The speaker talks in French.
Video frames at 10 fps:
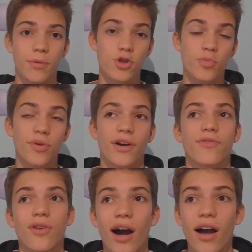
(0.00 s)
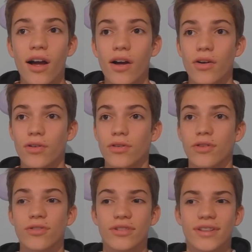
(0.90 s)
ben, je pourrais voir euh,
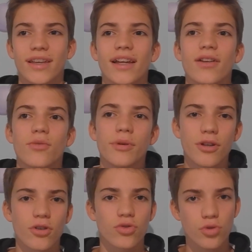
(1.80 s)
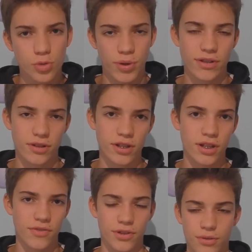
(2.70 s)
quel est le meilleur jour où je pourrais sortir
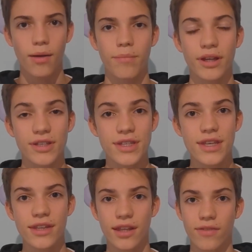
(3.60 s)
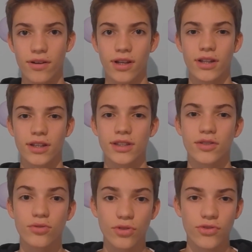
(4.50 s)
les vidéos Merci d'avoir regardé
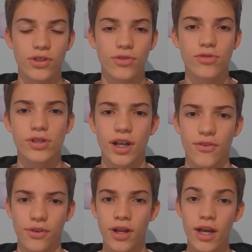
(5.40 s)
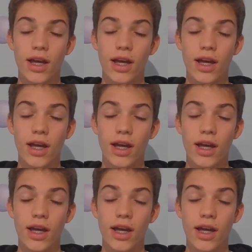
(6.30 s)
cette courte vidéo jusqu'à la fin.